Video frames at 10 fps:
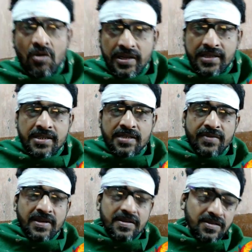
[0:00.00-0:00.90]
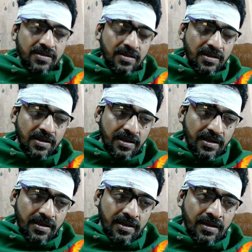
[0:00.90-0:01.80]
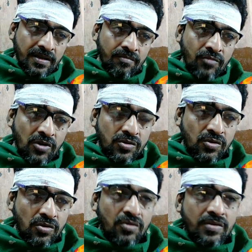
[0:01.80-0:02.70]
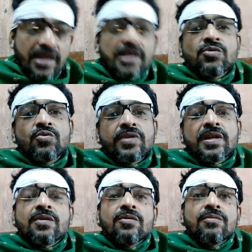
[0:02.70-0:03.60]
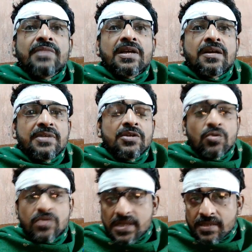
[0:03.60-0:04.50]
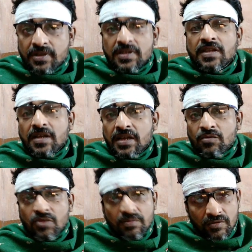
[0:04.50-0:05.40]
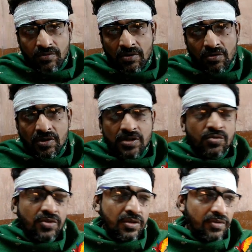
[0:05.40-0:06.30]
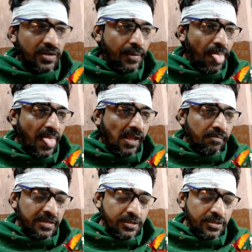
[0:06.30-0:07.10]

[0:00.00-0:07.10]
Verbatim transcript: और एक चीज़ फ्रेंड्स बहुत जो लोग नया जुड़ रहे हो मैं कभी डोजेस बताता नहीं हूँ आप लोग फॉलो कर चुके होंगे मैं